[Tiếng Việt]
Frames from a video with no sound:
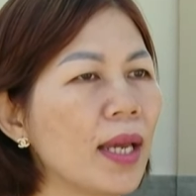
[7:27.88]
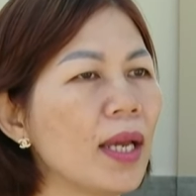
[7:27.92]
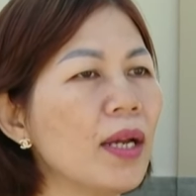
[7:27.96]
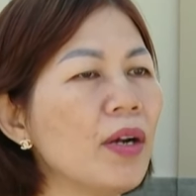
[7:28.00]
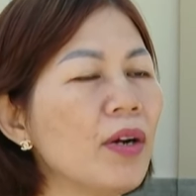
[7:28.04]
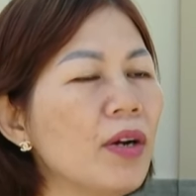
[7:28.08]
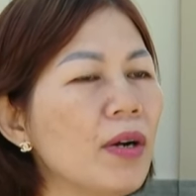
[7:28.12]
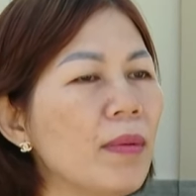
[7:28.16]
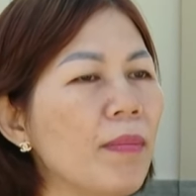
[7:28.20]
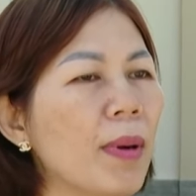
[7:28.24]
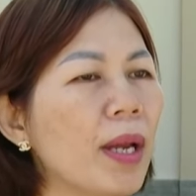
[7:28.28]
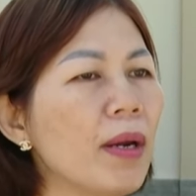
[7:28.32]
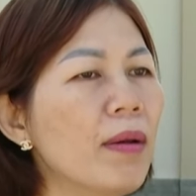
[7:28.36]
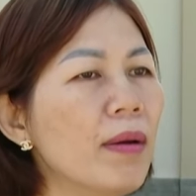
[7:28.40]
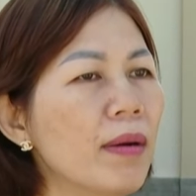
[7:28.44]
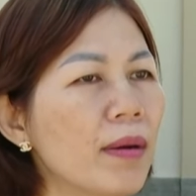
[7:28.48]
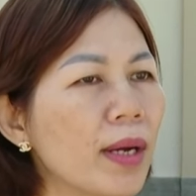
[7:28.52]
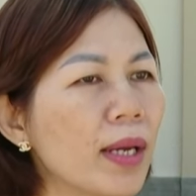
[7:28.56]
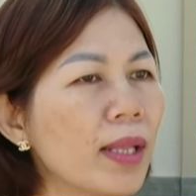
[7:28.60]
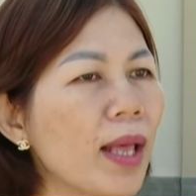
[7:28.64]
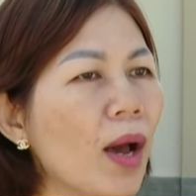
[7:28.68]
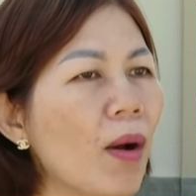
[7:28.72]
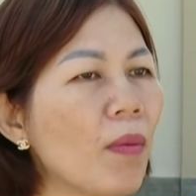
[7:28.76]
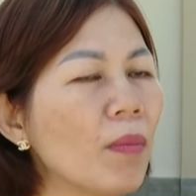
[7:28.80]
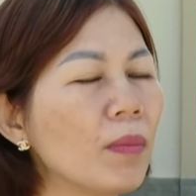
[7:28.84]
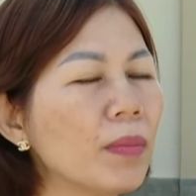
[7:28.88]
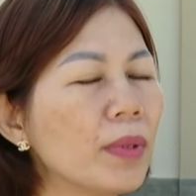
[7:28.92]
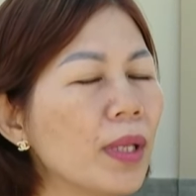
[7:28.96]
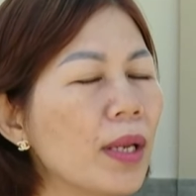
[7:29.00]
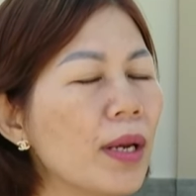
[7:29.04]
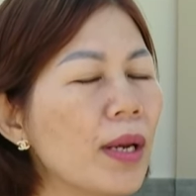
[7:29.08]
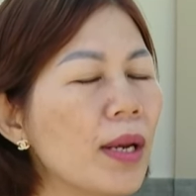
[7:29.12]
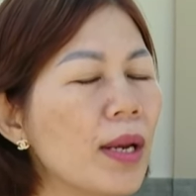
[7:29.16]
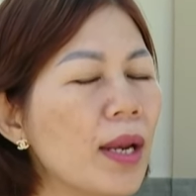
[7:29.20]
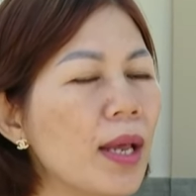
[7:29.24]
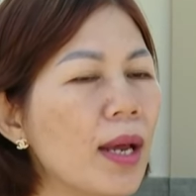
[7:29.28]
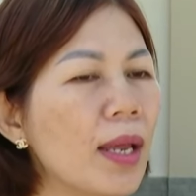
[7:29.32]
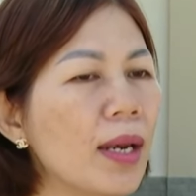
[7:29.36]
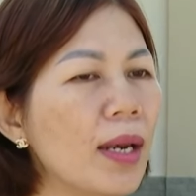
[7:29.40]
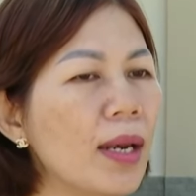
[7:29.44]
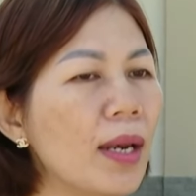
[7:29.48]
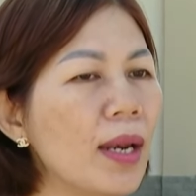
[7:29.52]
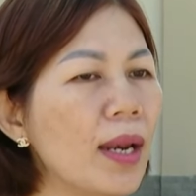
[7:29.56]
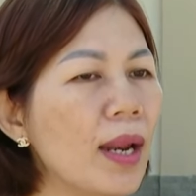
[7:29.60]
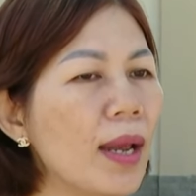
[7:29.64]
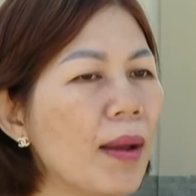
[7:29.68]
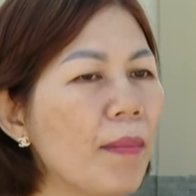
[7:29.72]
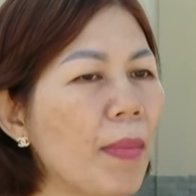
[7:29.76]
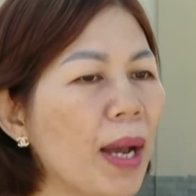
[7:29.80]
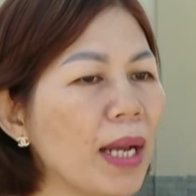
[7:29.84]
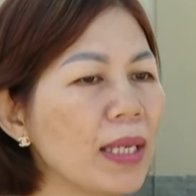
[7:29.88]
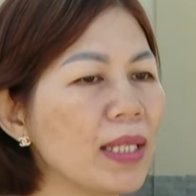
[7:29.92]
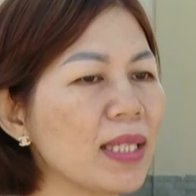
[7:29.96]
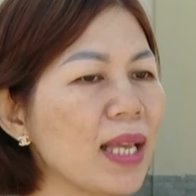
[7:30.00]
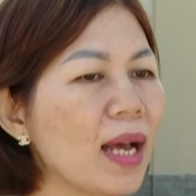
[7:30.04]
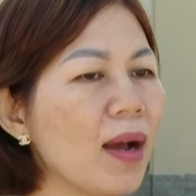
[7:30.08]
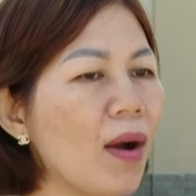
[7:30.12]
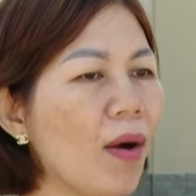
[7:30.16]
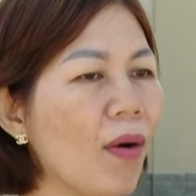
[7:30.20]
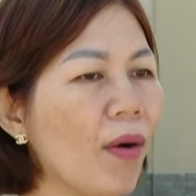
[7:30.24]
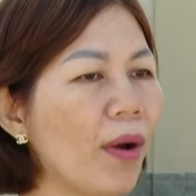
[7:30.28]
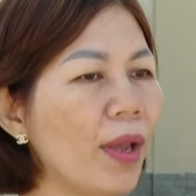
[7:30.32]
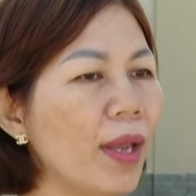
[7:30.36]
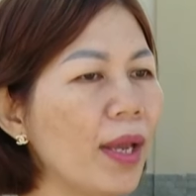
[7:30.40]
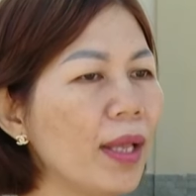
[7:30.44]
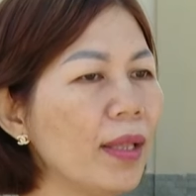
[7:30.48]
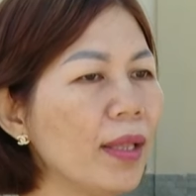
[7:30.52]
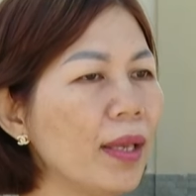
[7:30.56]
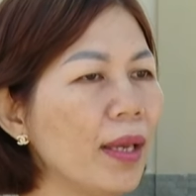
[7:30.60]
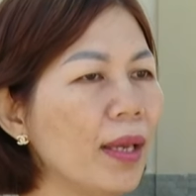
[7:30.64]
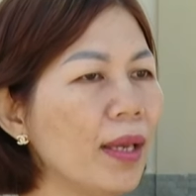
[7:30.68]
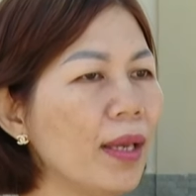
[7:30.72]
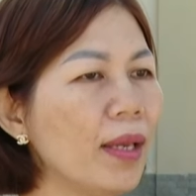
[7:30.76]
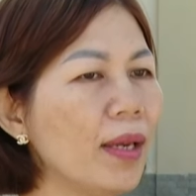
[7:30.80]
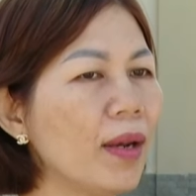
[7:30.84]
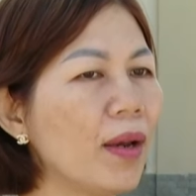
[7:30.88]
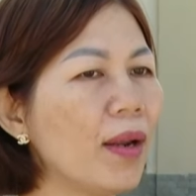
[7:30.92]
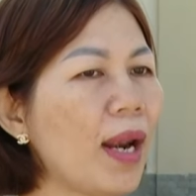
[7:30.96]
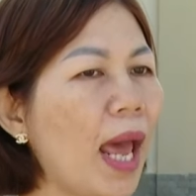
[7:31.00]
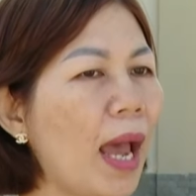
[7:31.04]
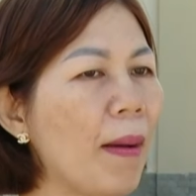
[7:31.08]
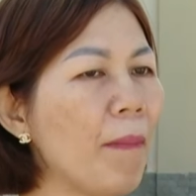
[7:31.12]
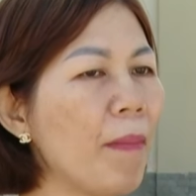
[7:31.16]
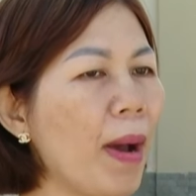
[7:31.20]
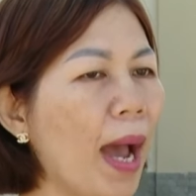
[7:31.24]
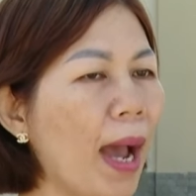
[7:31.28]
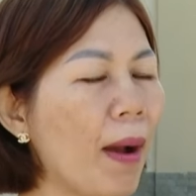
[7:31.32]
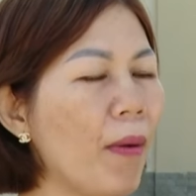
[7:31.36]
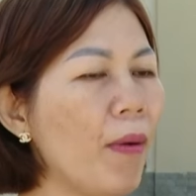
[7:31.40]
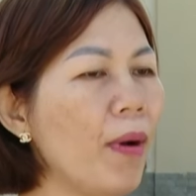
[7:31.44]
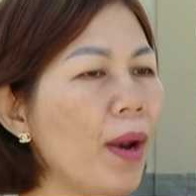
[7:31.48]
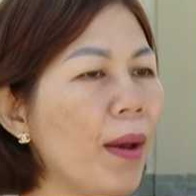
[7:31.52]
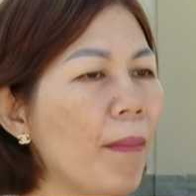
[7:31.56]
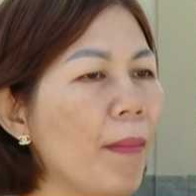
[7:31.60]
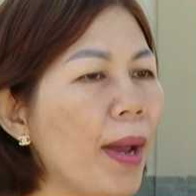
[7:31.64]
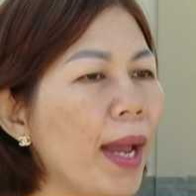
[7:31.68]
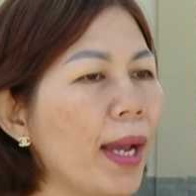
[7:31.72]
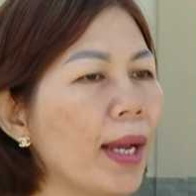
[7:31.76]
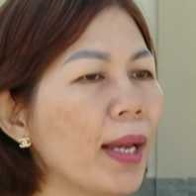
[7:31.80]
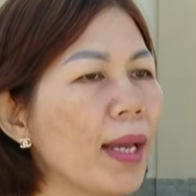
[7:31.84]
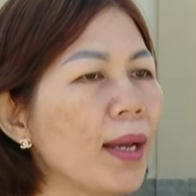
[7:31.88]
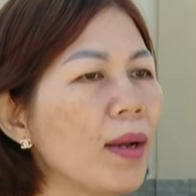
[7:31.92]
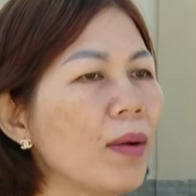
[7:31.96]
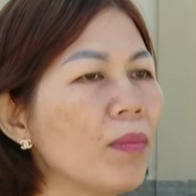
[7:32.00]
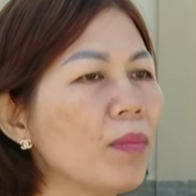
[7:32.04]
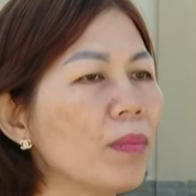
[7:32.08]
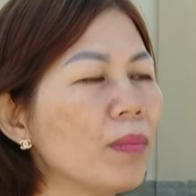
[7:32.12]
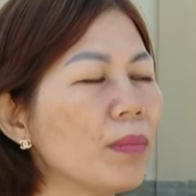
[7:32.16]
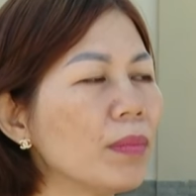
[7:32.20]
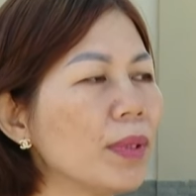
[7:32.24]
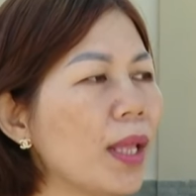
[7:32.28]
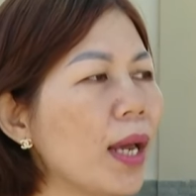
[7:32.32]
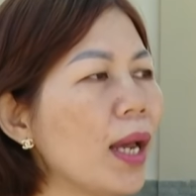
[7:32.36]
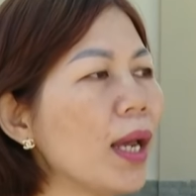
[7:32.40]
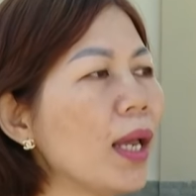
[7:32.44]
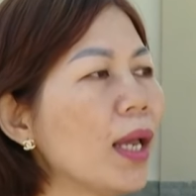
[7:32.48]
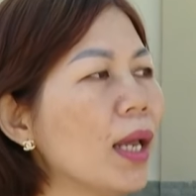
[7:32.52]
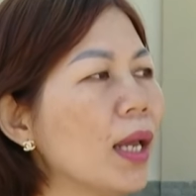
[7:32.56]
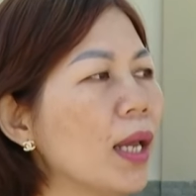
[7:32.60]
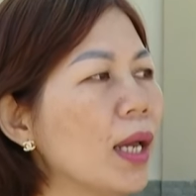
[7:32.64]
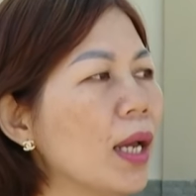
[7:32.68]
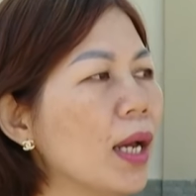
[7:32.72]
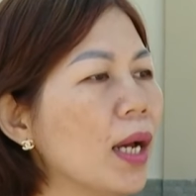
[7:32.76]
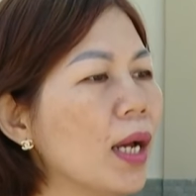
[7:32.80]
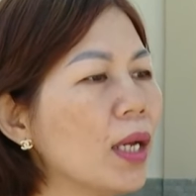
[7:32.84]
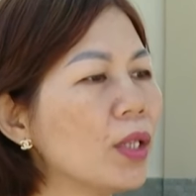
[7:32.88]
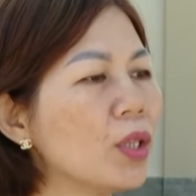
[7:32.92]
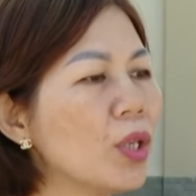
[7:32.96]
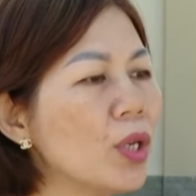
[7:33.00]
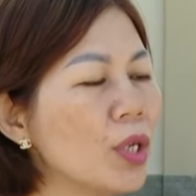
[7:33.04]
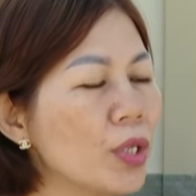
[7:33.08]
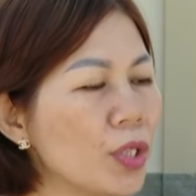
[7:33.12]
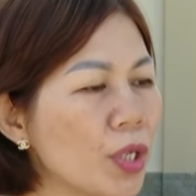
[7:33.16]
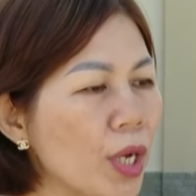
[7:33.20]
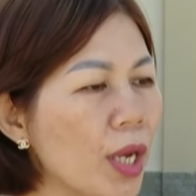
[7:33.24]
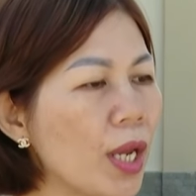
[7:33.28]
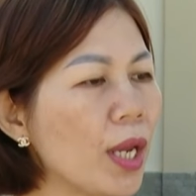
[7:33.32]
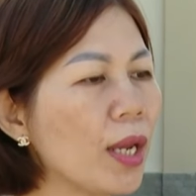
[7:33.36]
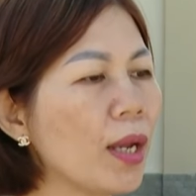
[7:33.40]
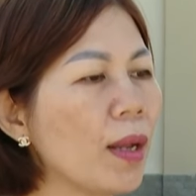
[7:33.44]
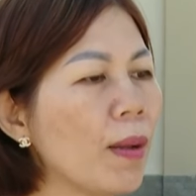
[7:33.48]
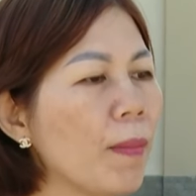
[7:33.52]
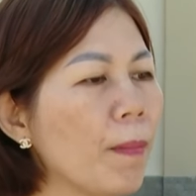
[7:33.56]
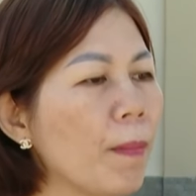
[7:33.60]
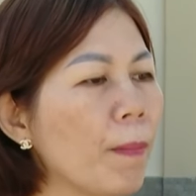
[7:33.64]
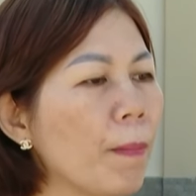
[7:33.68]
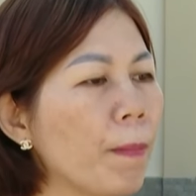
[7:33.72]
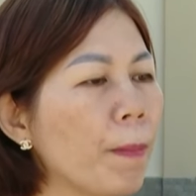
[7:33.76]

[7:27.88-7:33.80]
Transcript: cái người mà đưa cái thông tin lên mạng xã hội thì nó đảm bảo là mang cái công tác tuyên truyền